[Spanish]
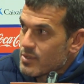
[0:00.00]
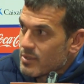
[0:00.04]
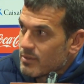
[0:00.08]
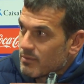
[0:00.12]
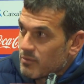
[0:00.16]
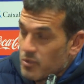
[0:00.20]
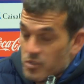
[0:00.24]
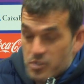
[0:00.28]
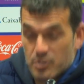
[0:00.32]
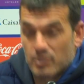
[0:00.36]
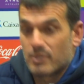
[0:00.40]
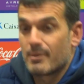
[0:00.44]

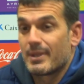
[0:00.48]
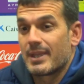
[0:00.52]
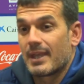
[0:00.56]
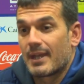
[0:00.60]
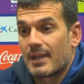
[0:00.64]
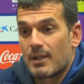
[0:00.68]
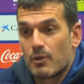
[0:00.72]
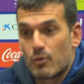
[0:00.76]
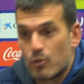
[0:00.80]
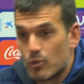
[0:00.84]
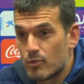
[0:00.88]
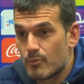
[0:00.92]
No sé dónde va a llegar
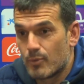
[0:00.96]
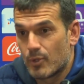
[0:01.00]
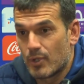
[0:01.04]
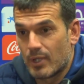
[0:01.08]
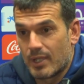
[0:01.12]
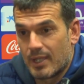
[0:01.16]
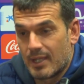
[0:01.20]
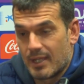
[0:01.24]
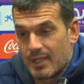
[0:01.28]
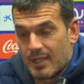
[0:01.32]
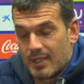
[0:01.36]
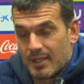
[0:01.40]
el club
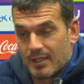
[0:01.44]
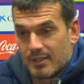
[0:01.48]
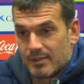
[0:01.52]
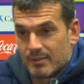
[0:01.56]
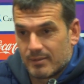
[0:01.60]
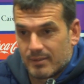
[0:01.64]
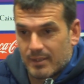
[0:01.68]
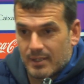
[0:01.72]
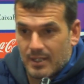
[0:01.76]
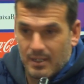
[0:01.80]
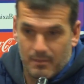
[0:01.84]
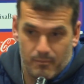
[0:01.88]
porque
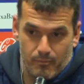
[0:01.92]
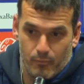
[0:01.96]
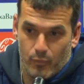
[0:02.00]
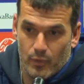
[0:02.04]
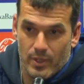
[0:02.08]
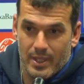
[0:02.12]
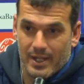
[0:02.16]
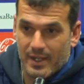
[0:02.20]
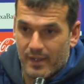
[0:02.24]
puede